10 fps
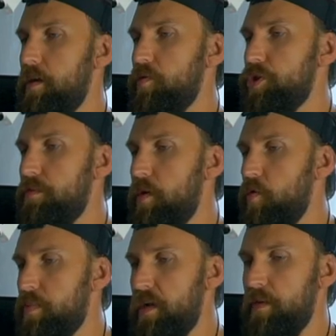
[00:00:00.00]
Я уже
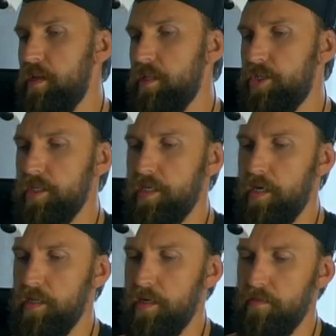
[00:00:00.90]
могу проверить сейчас,
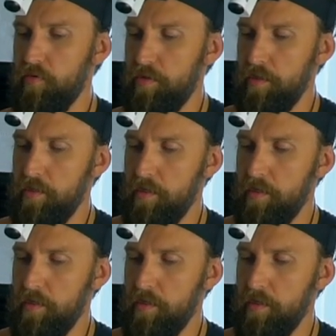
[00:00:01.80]
как она работает.